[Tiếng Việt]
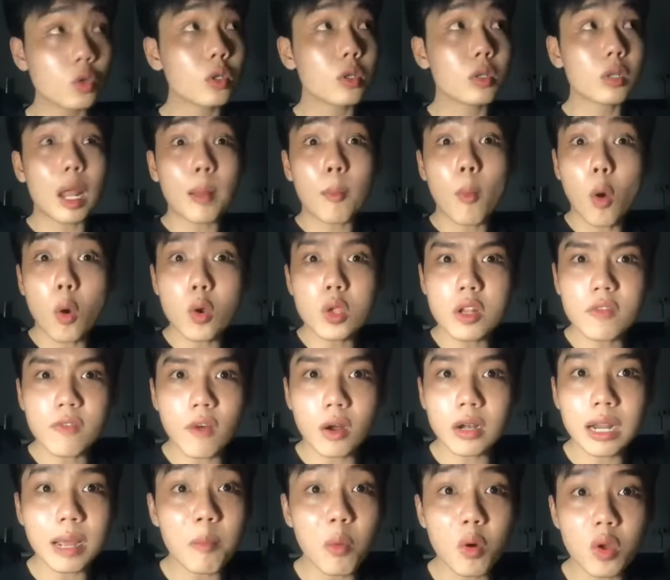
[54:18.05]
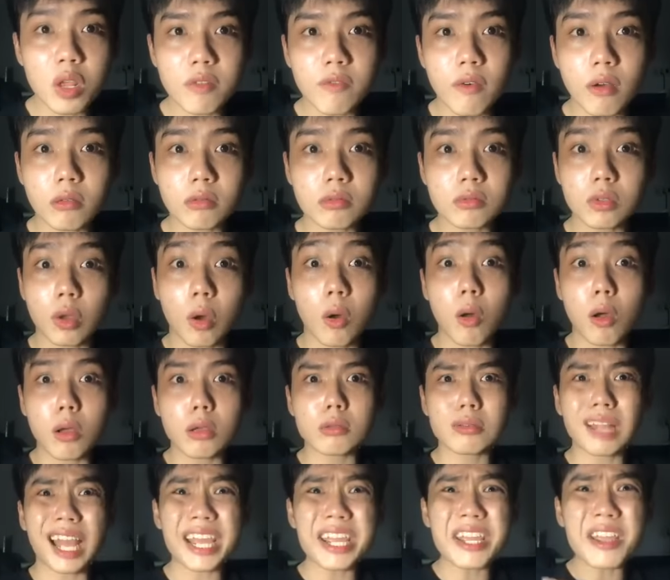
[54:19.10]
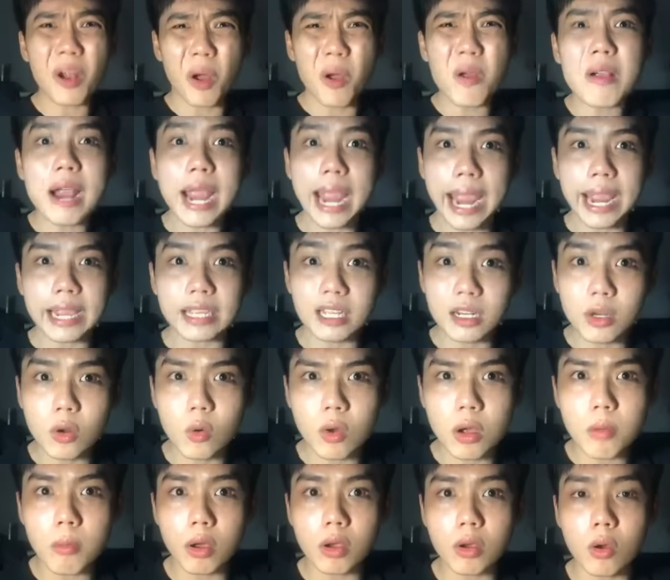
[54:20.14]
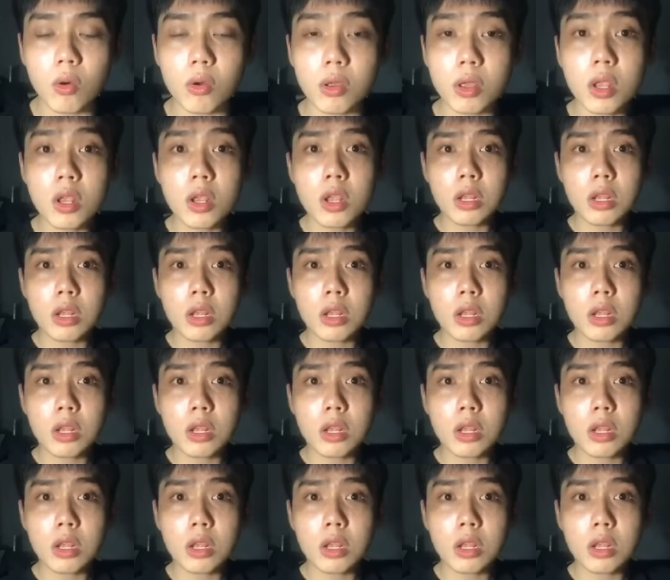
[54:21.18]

nam mô di phật nam mô di phật trời ơi thấy rõ ràng vậy luôn á mọi người